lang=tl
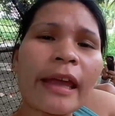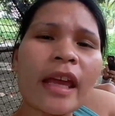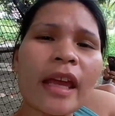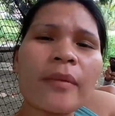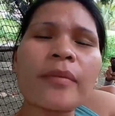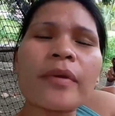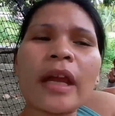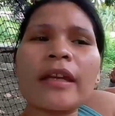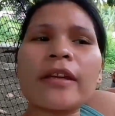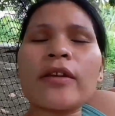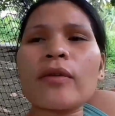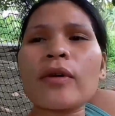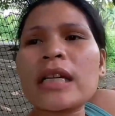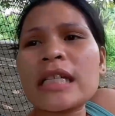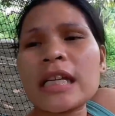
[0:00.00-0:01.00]
AM
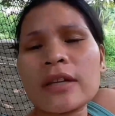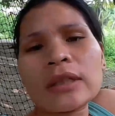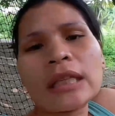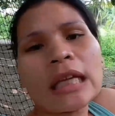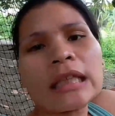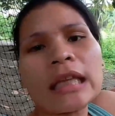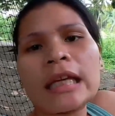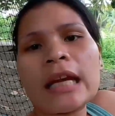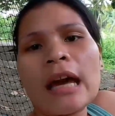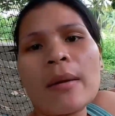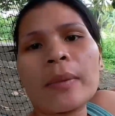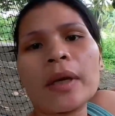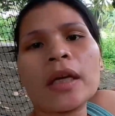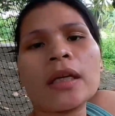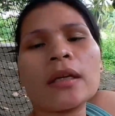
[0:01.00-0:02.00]
radio kasi yung tatay
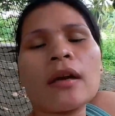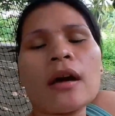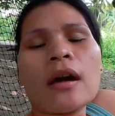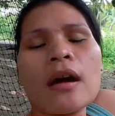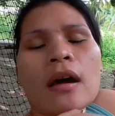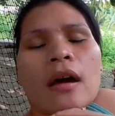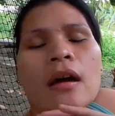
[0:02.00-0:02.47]
namin